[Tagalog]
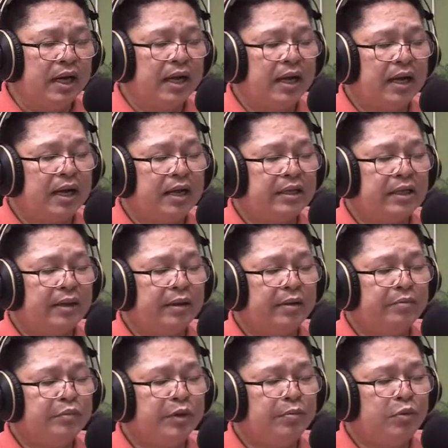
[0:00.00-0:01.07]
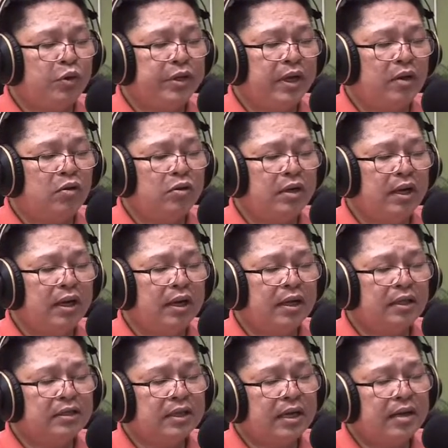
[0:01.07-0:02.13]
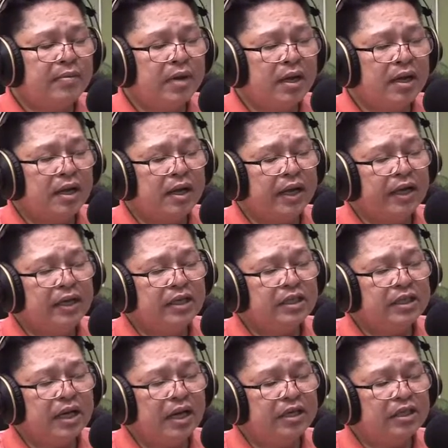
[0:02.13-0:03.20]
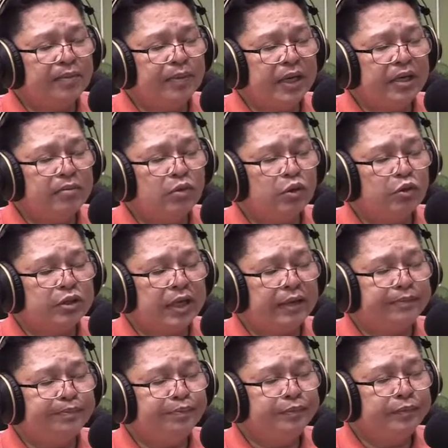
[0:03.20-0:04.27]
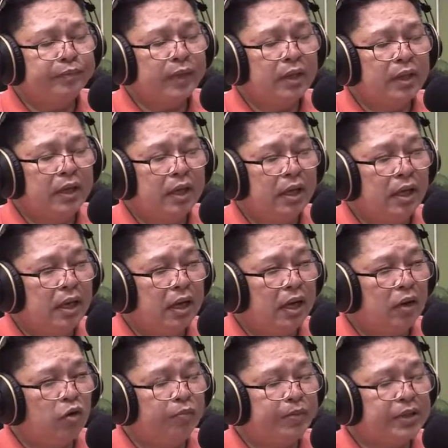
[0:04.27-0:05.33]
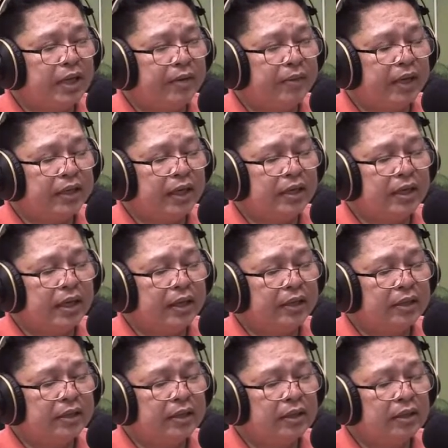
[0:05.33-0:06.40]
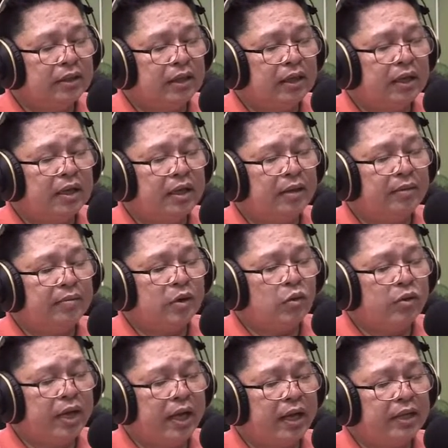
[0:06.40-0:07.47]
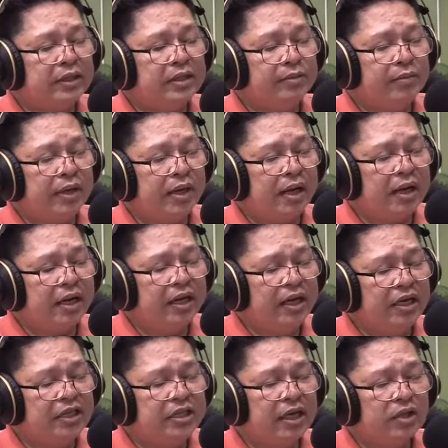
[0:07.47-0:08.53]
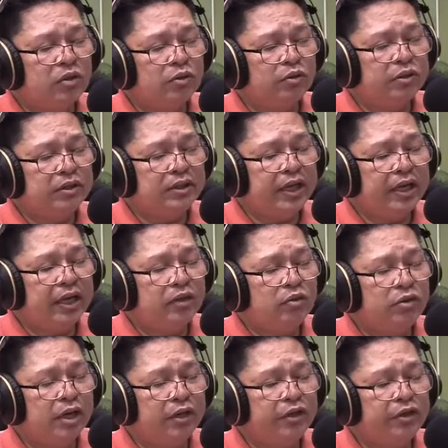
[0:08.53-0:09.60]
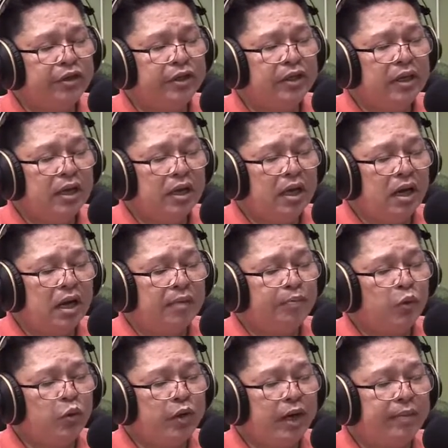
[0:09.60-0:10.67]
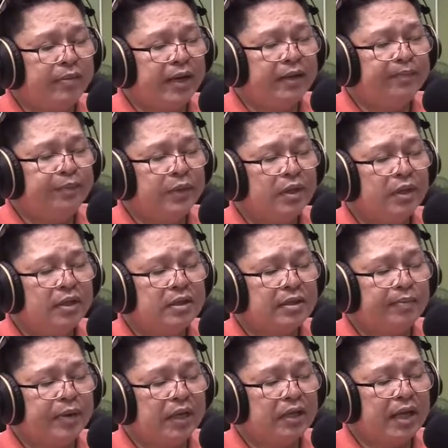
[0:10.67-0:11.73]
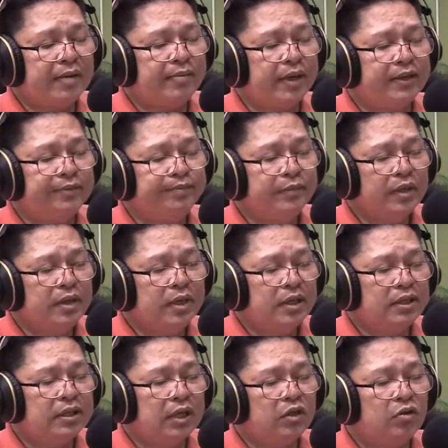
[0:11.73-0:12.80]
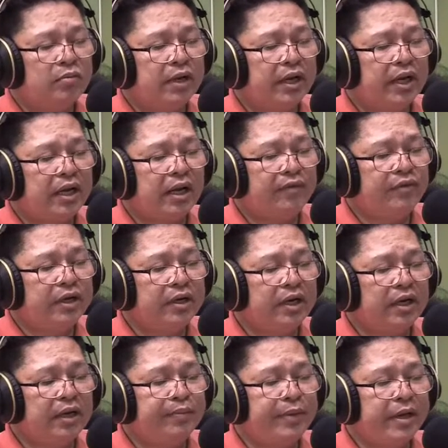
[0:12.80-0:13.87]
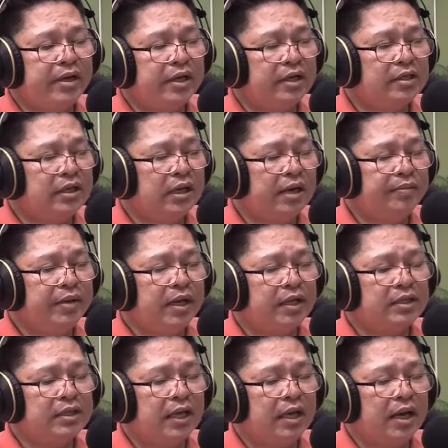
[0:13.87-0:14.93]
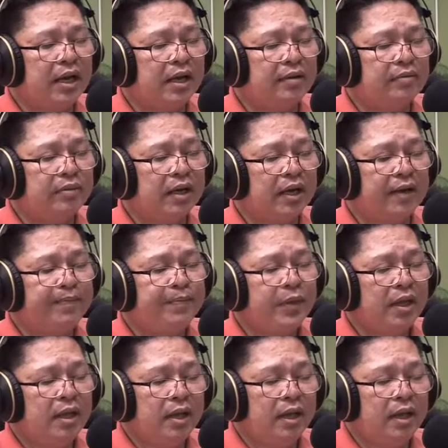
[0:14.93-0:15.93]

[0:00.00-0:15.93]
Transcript: uh, na miyembro diha og sa mga kaiglesyahan sa palibot usab. Kung pasalamatan ang uh, mao nga simba uh, ah, iglesia tungod kay aduna gi uh, programa sa pagtabang sa ato mga recovering drug dependents labi na sa ilahang mga